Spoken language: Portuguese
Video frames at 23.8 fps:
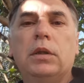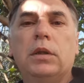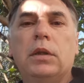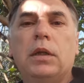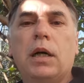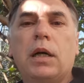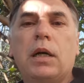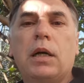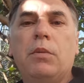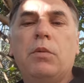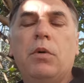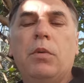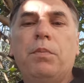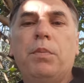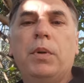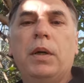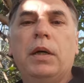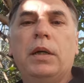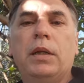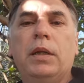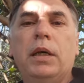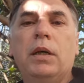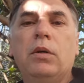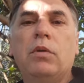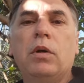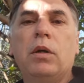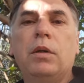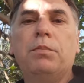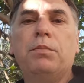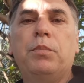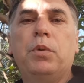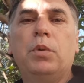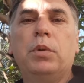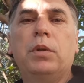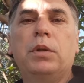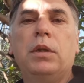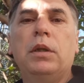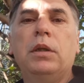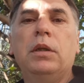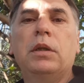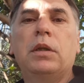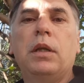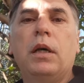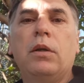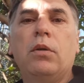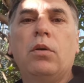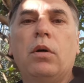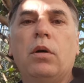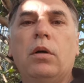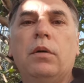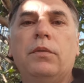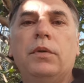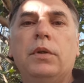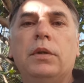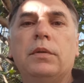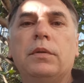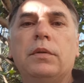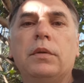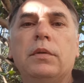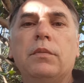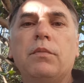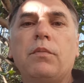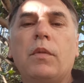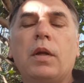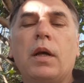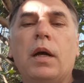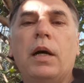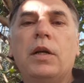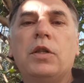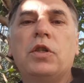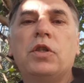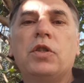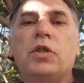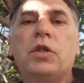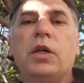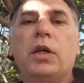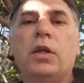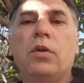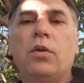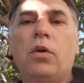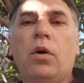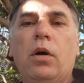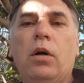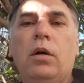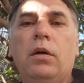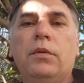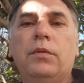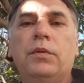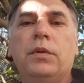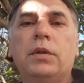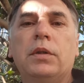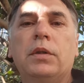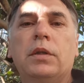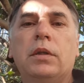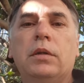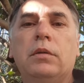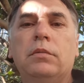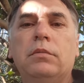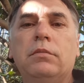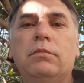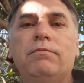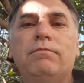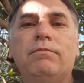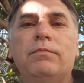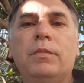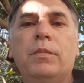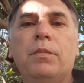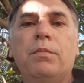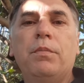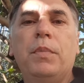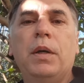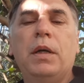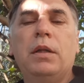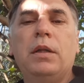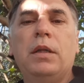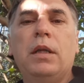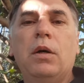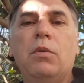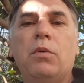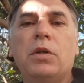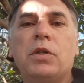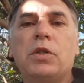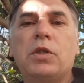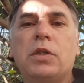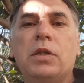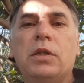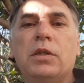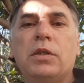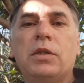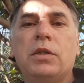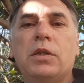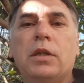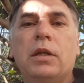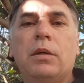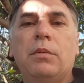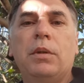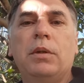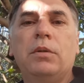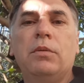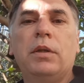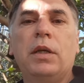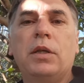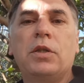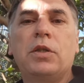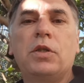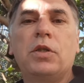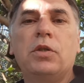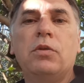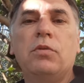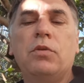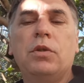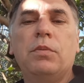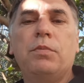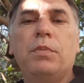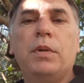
acabou perdendo aí por 39 a 19, então perdeu a chance também o Netinho de ir